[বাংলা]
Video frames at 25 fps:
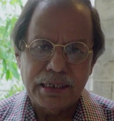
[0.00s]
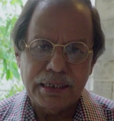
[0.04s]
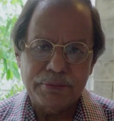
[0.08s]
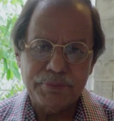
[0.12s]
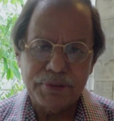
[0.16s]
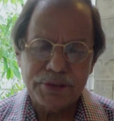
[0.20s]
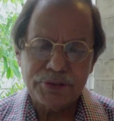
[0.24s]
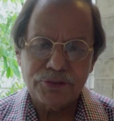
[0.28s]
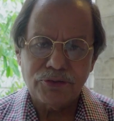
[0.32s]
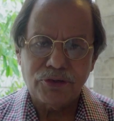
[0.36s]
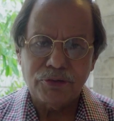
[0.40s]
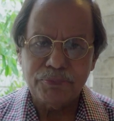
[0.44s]

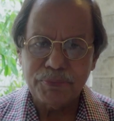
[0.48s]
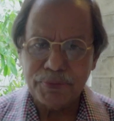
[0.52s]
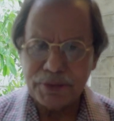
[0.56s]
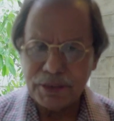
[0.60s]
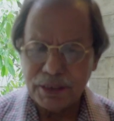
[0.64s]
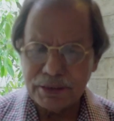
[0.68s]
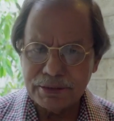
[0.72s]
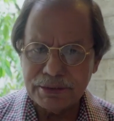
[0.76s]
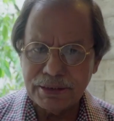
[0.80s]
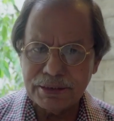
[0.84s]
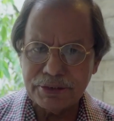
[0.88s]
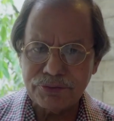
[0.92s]
আমার
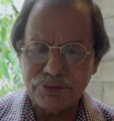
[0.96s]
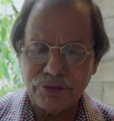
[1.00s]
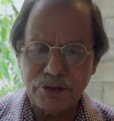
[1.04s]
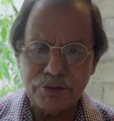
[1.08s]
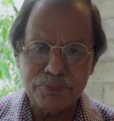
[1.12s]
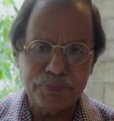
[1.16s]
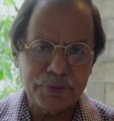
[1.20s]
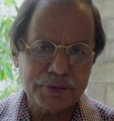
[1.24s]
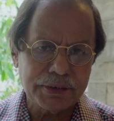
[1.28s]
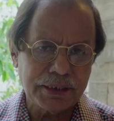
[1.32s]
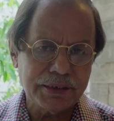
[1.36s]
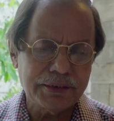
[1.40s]
অপরাহ্নের
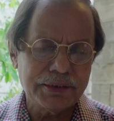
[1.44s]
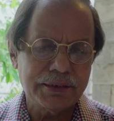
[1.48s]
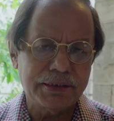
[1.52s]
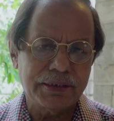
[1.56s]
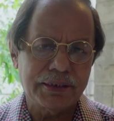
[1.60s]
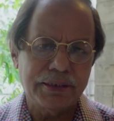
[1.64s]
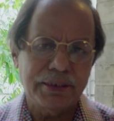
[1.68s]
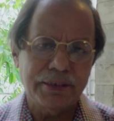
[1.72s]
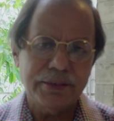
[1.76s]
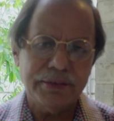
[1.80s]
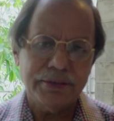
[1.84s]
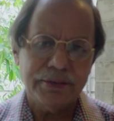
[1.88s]
গল্পটা
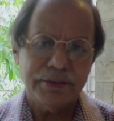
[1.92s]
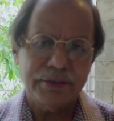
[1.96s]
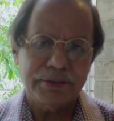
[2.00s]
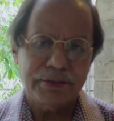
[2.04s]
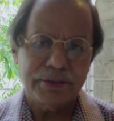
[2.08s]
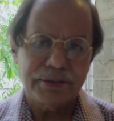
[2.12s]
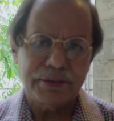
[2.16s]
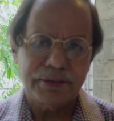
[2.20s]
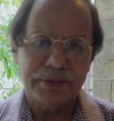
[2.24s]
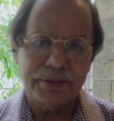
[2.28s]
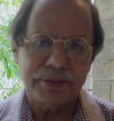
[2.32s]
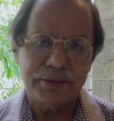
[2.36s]
নিয়ে
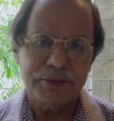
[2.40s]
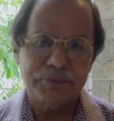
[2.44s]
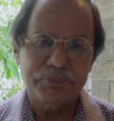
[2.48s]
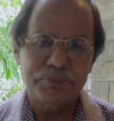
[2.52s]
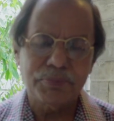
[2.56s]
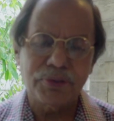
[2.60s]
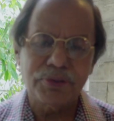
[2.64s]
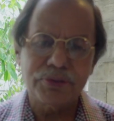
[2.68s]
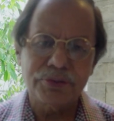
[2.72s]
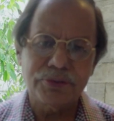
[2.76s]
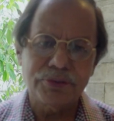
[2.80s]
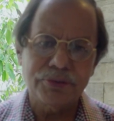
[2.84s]

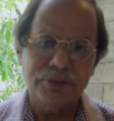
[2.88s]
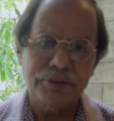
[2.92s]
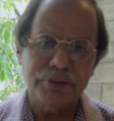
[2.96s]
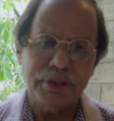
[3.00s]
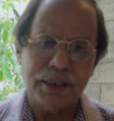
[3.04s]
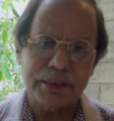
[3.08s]
বঙ্গ